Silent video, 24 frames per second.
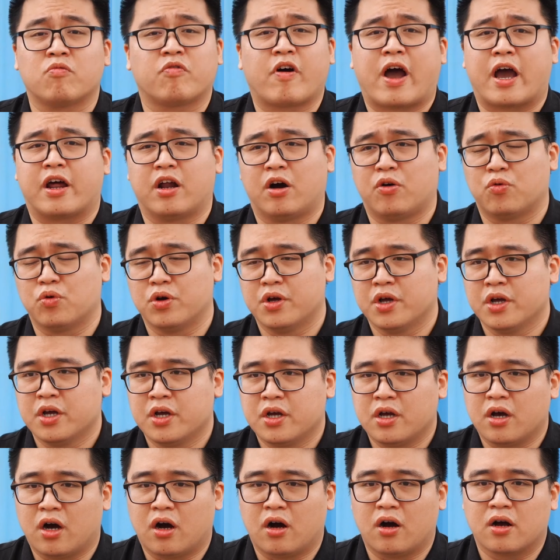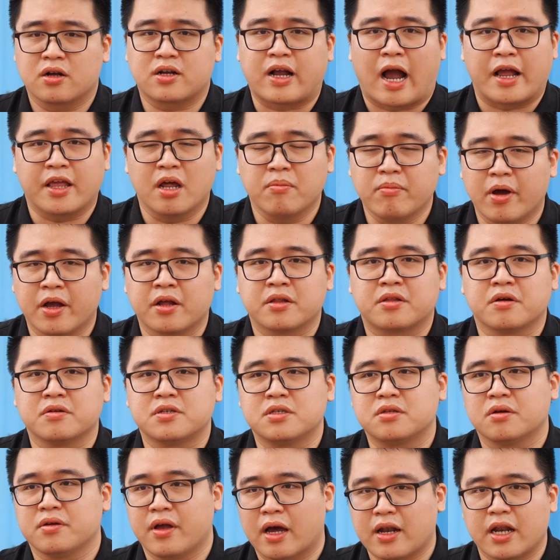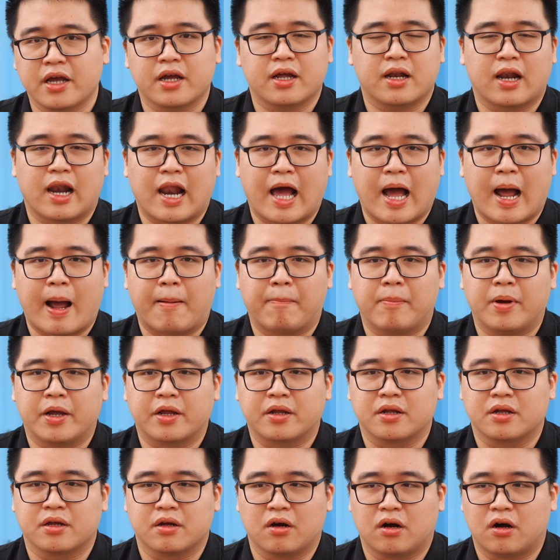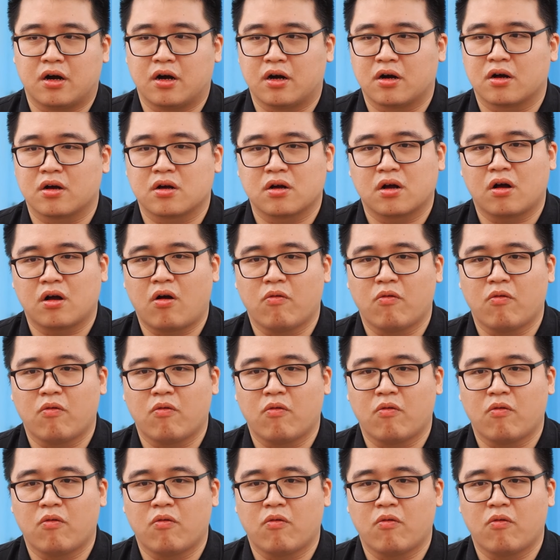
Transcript: không phải đâu. Uh, cá nhân mình thứ, thứ nhất đấy là mình uh,